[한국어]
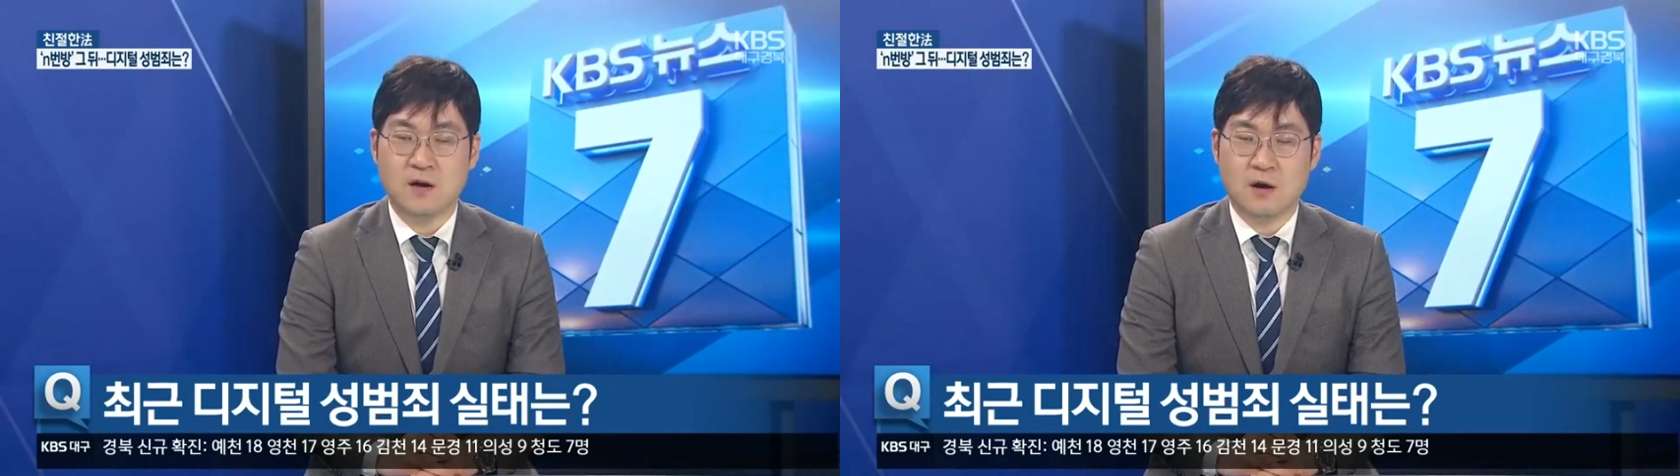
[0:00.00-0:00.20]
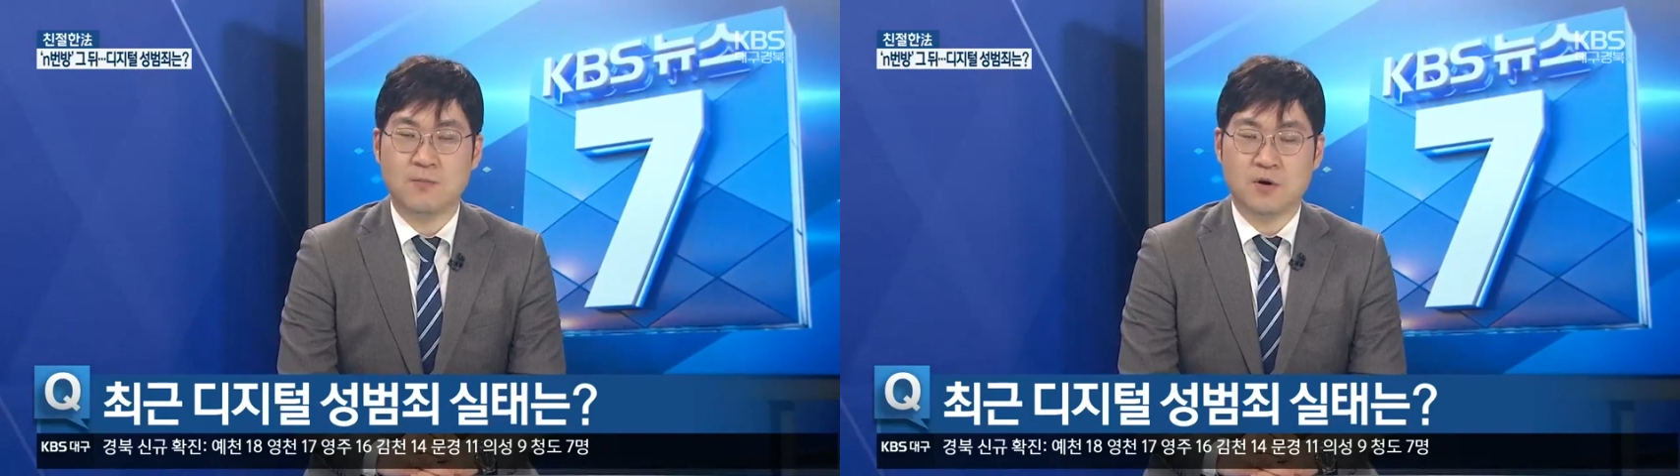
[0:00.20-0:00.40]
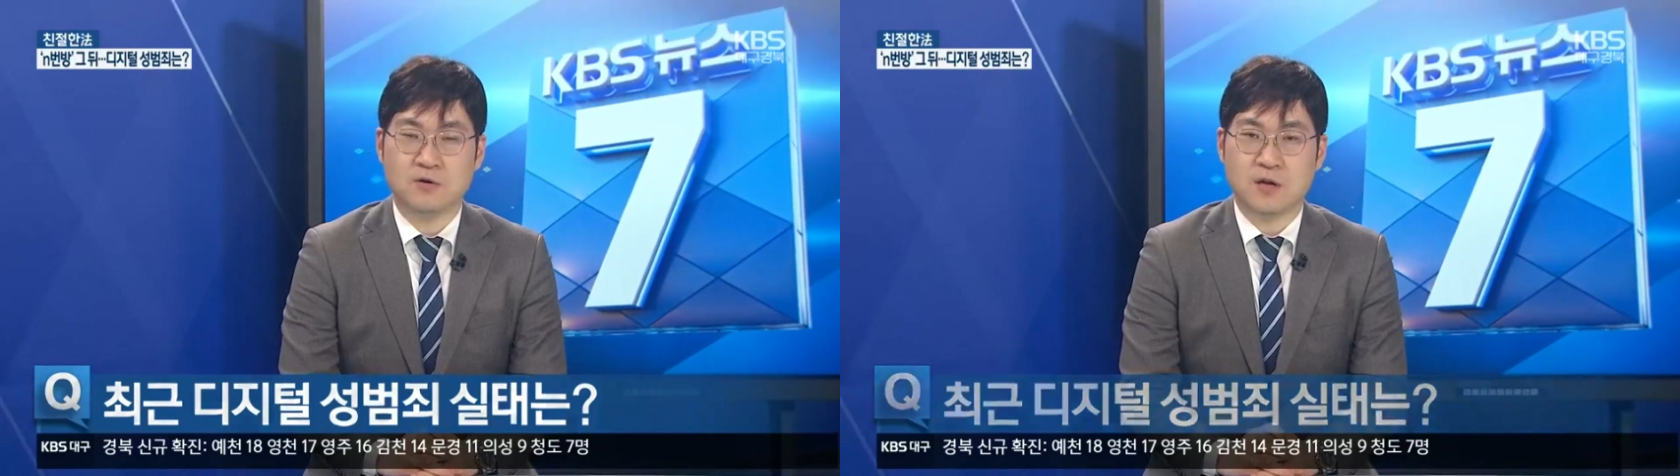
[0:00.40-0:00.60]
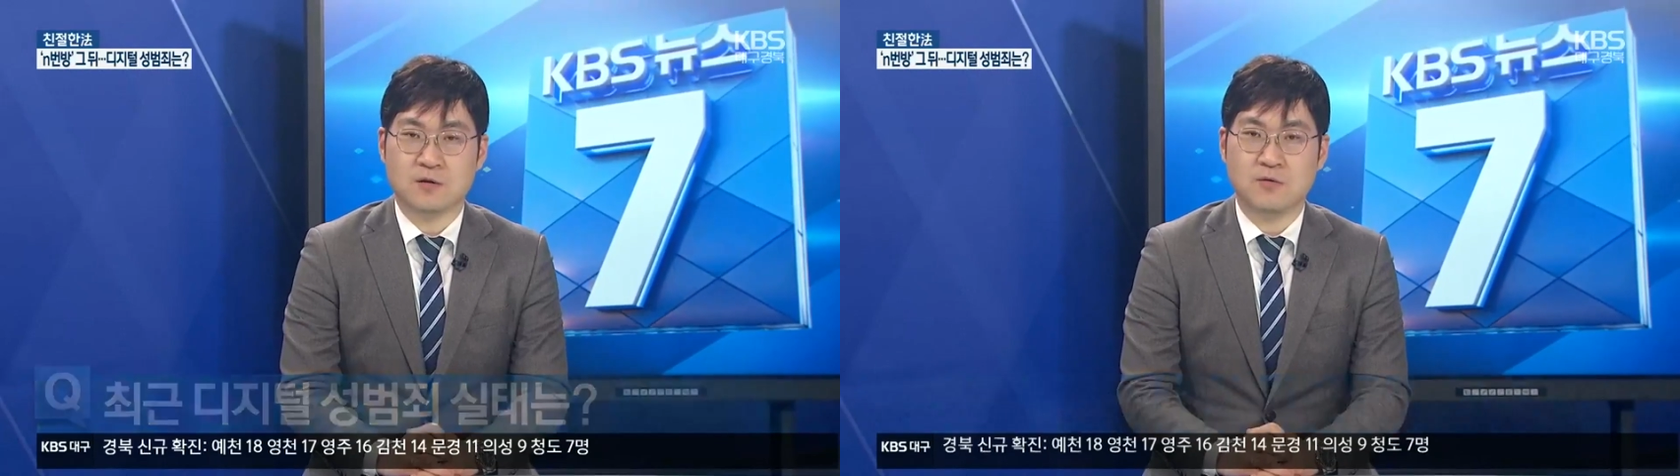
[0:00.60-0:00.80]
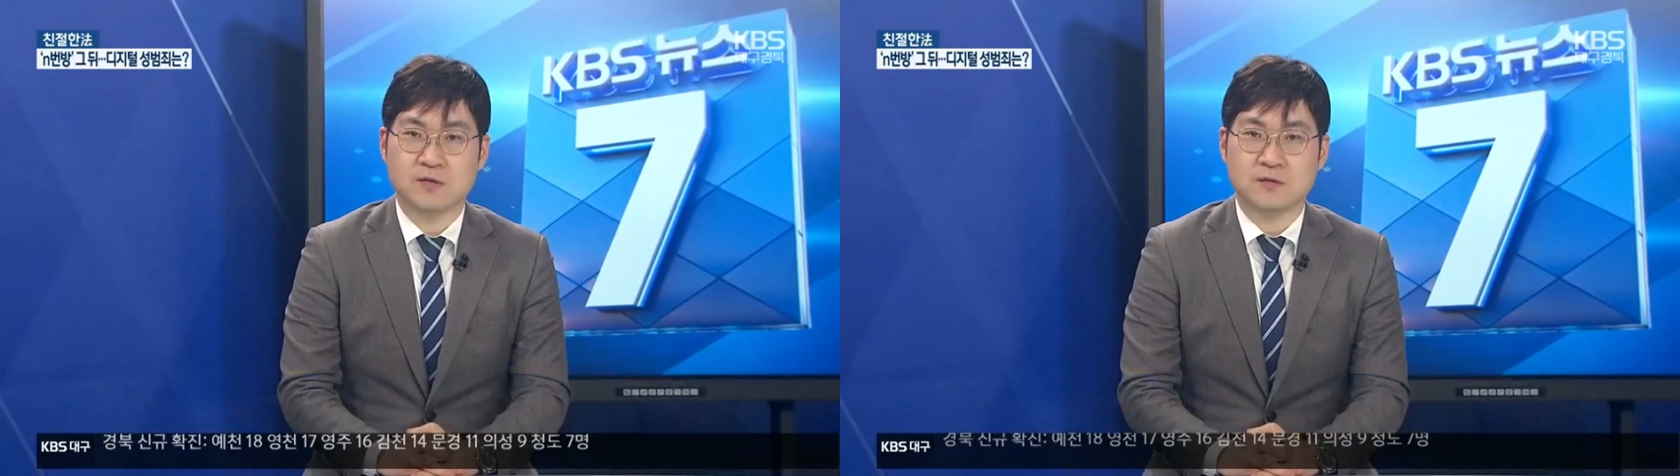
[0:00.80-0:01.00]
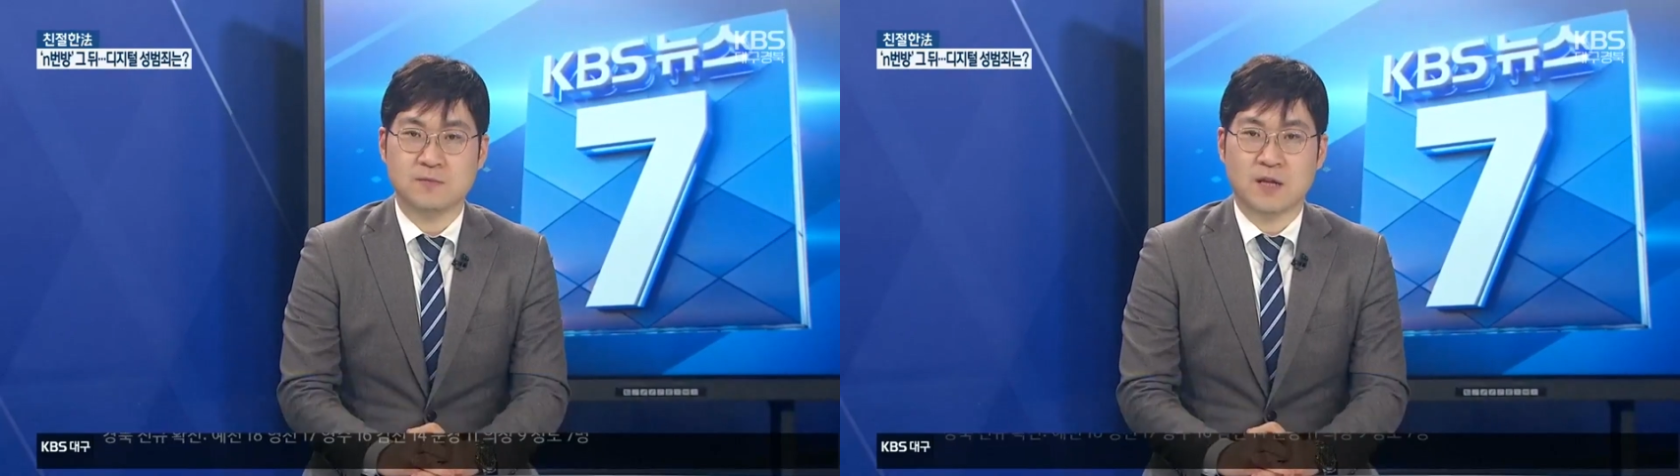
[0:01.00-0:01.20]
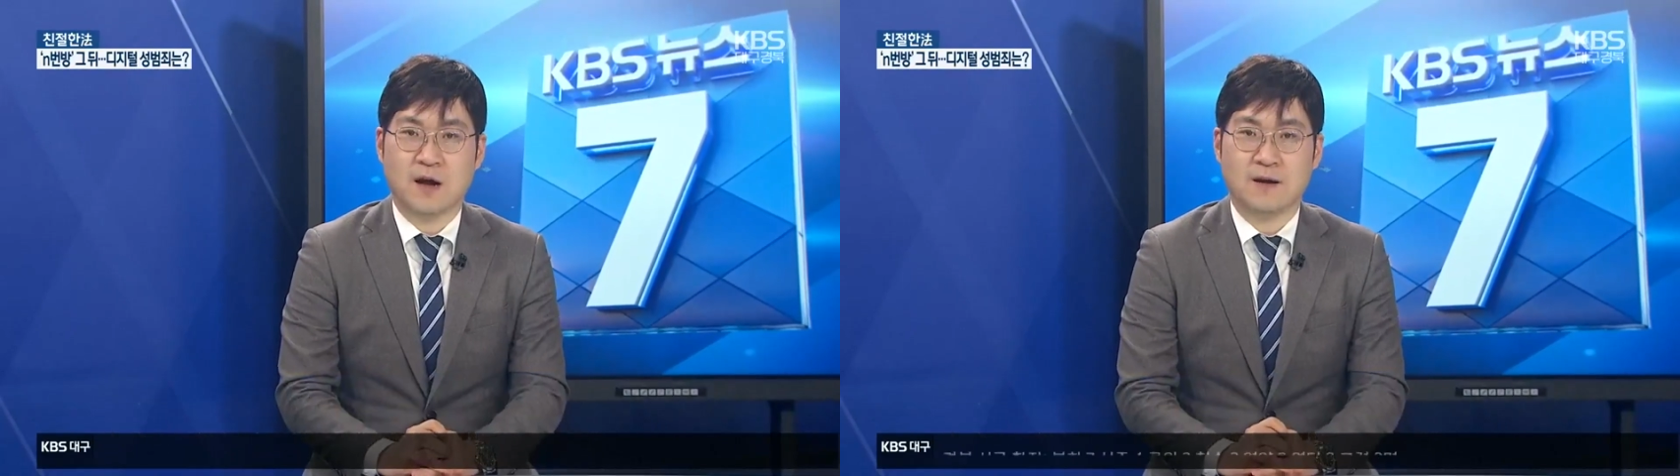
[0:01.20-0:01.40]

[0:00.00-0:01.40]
검거되기도 했습니다.